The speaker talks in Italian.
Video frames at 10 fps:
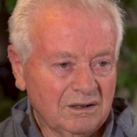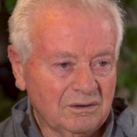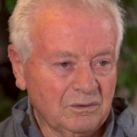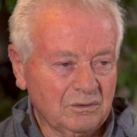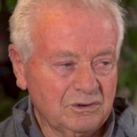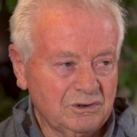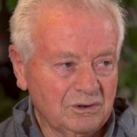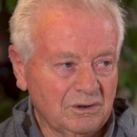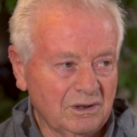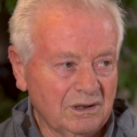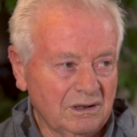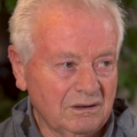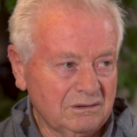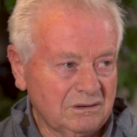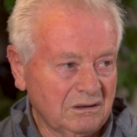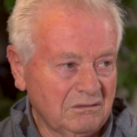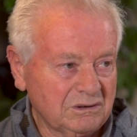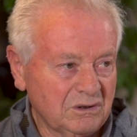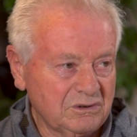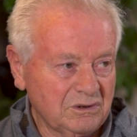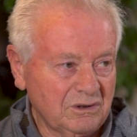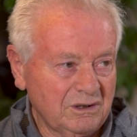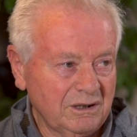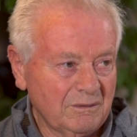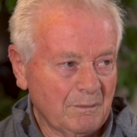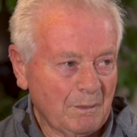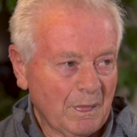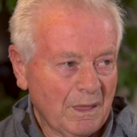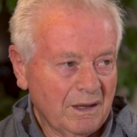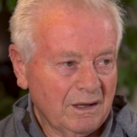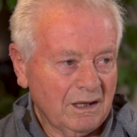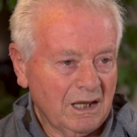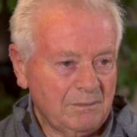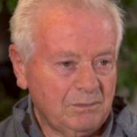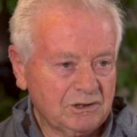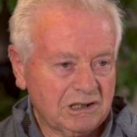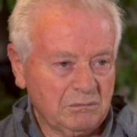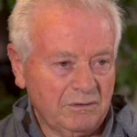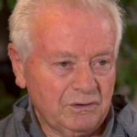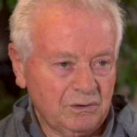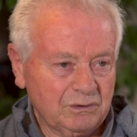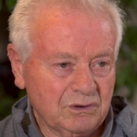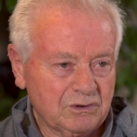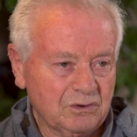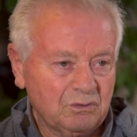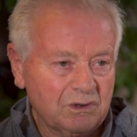3-4 eh, giorni e poi siamo venuti su qua